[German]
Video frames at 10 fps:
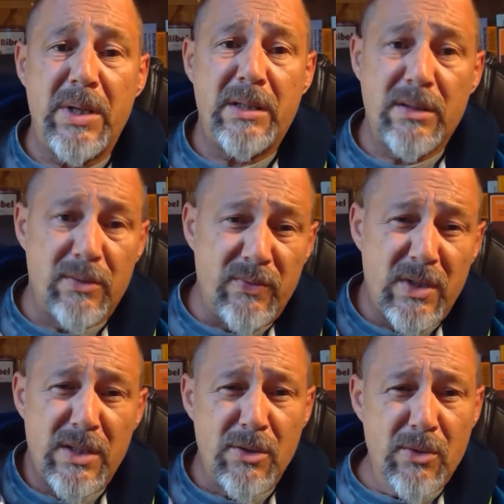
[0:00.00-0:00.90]
betet um
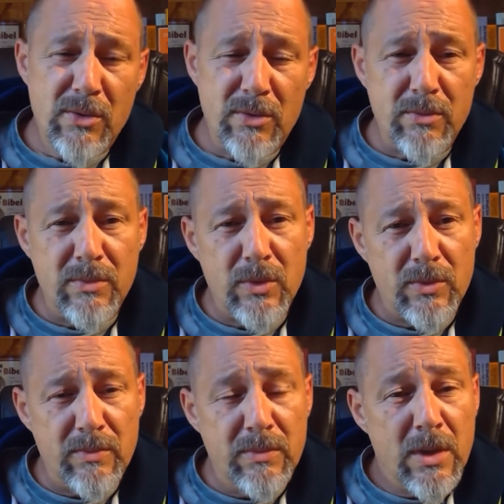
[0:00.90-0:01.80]
Vision, um,
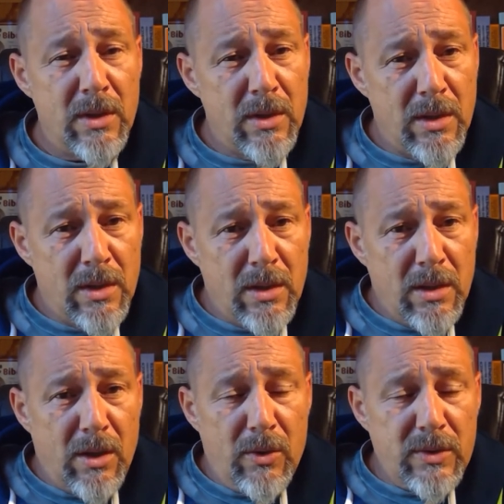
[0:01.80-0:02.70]
um
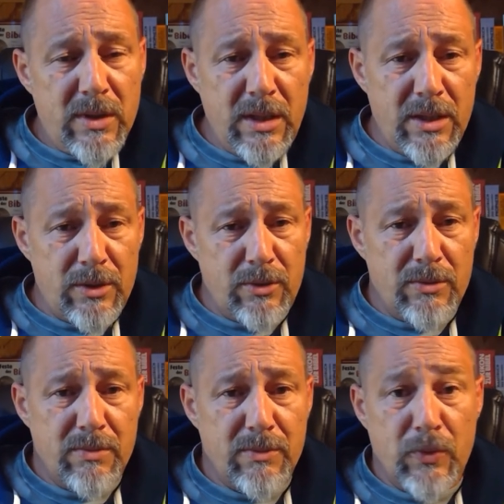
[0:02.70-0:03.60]

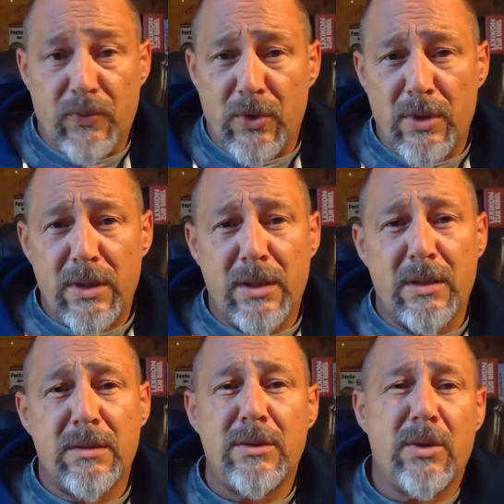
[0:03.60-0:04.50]
Ausrichtung, um
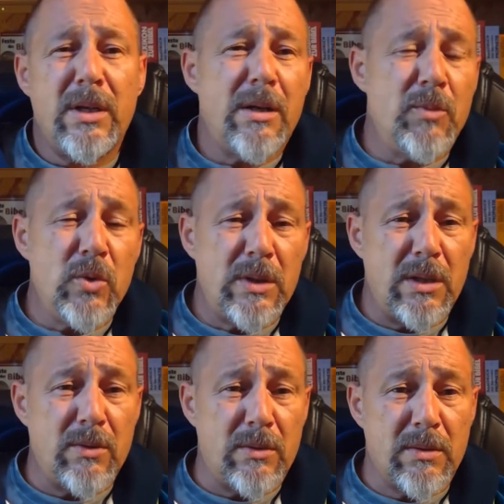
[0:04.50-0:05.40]
Freude, neue
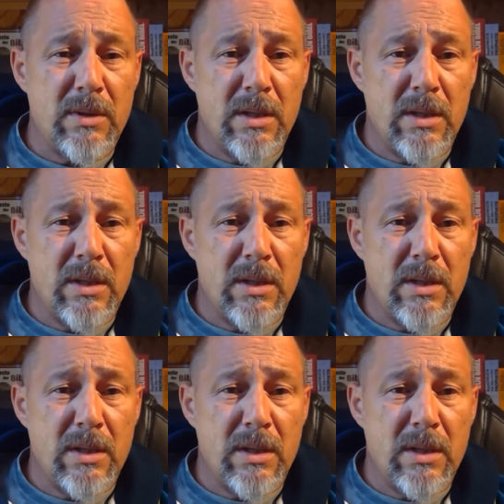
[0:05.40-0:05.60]
Ermutigung.